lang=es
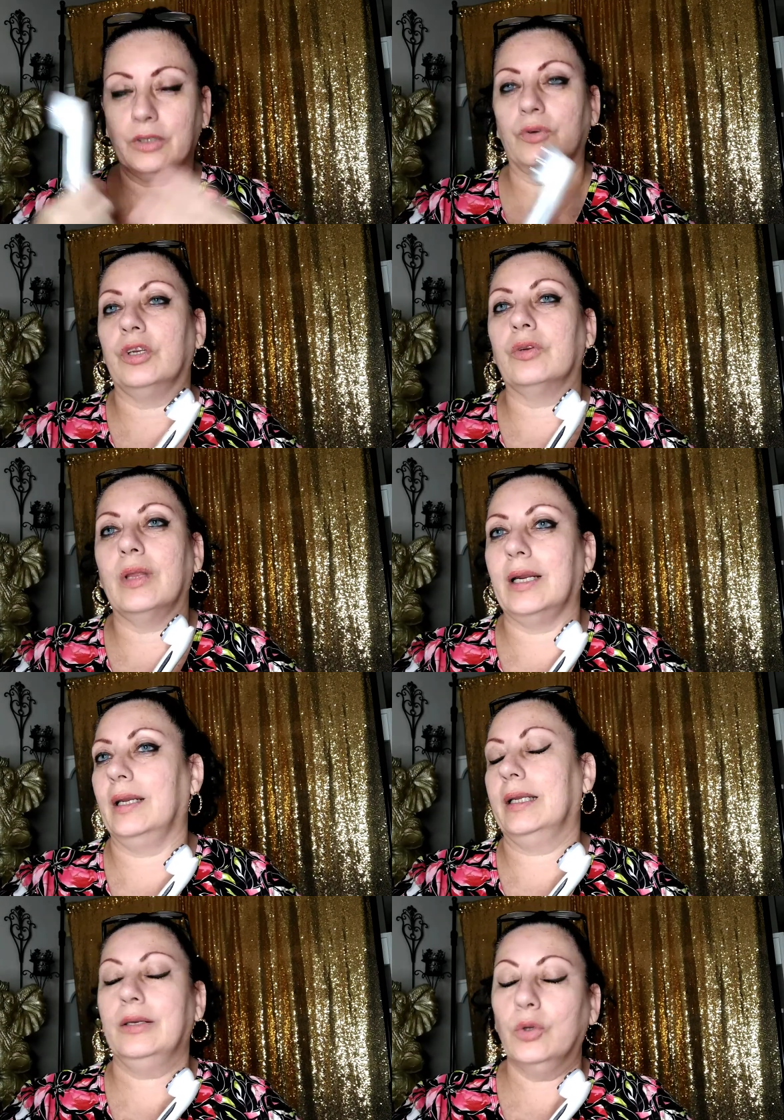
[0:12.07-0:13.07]
que yo quiero
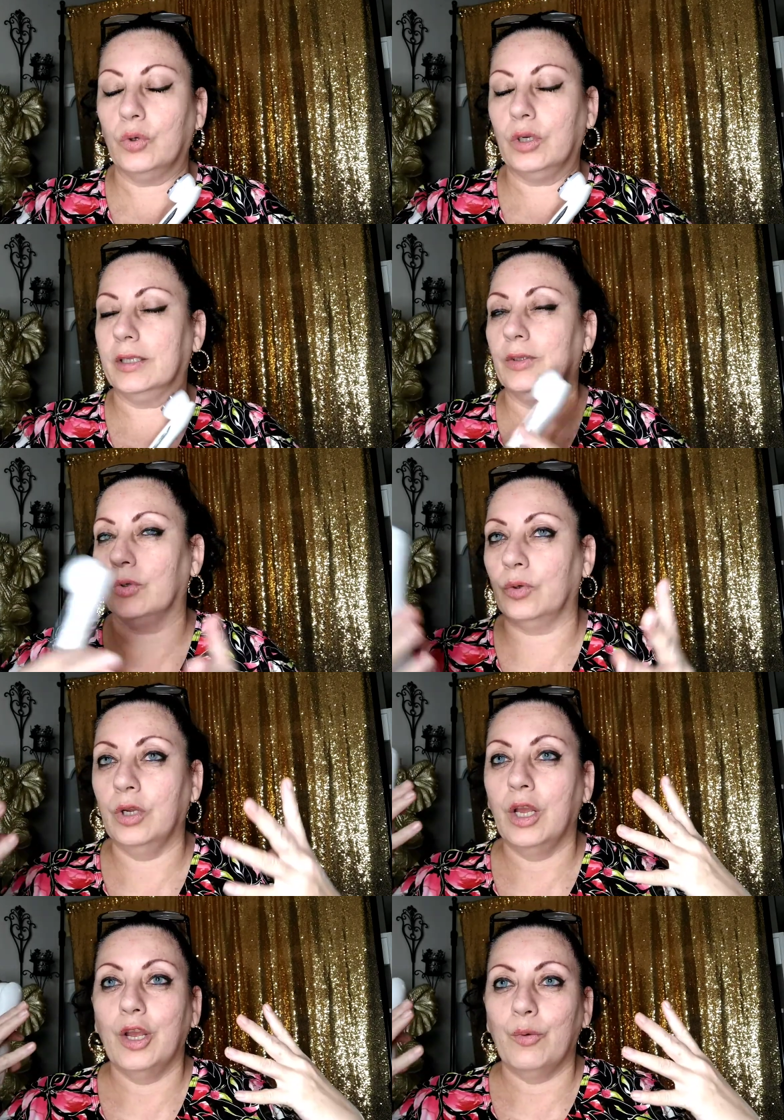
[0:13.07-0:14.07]
darles y no les doy
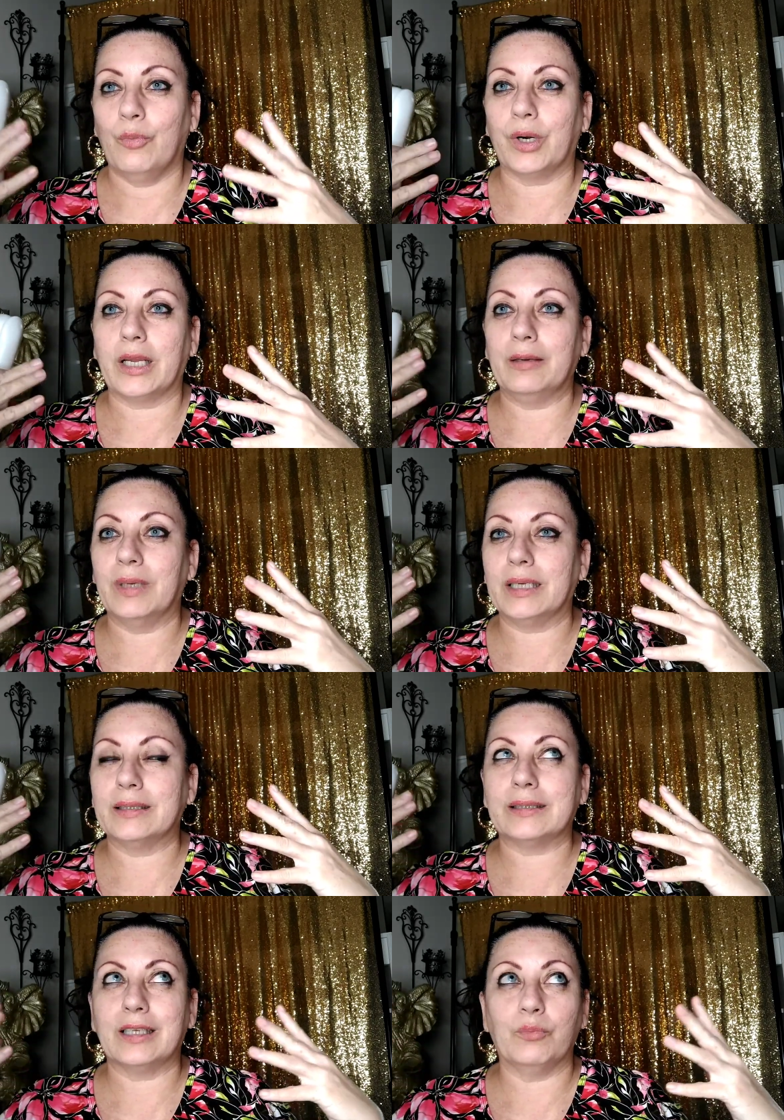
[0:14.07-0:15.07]
porque hay
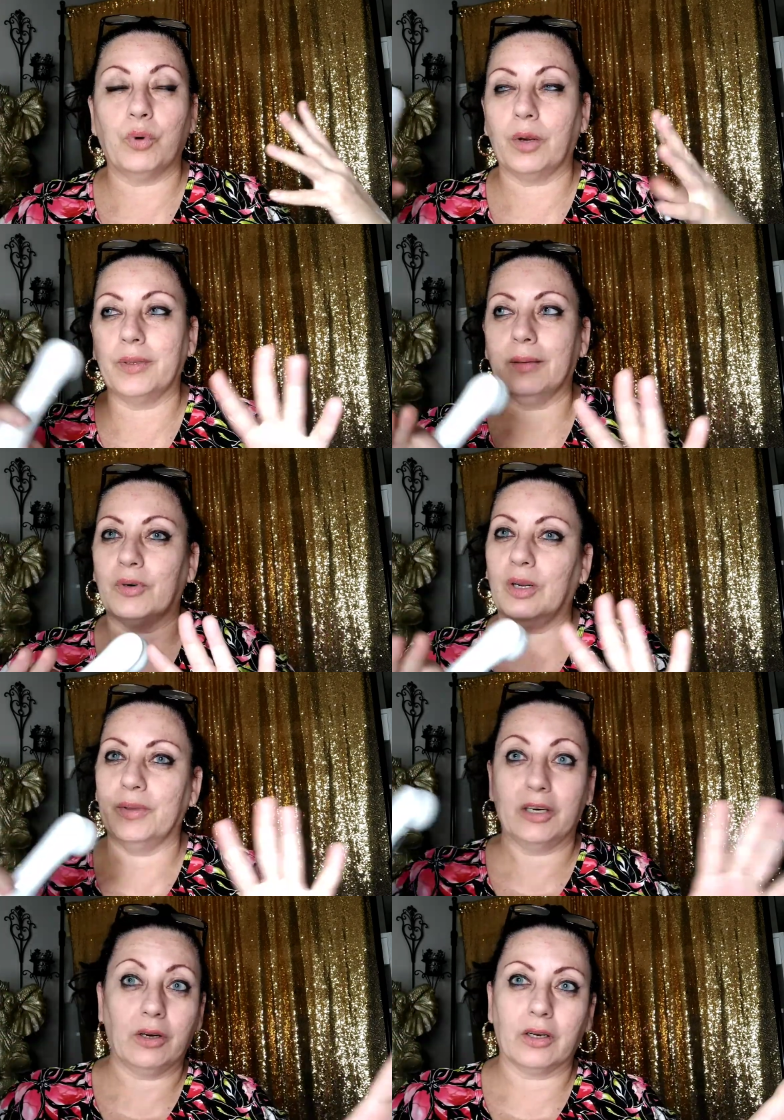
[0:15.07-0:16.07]
más tiempo que vida, pero
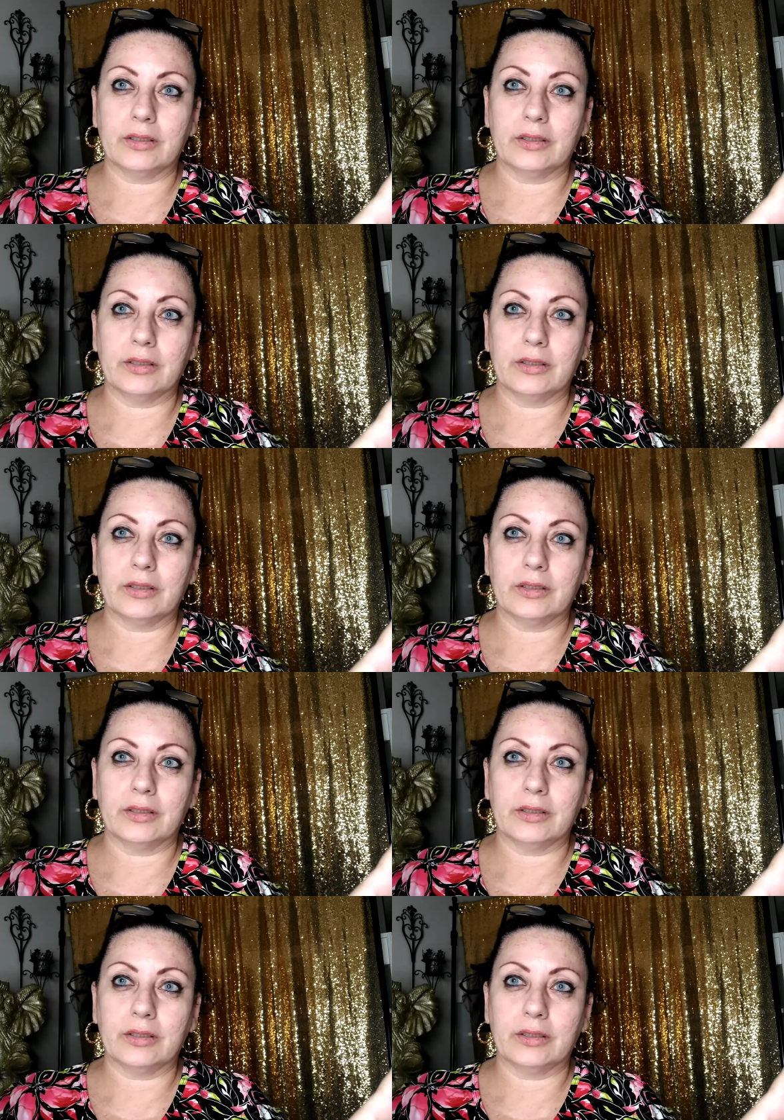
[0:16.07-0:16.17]
la vida no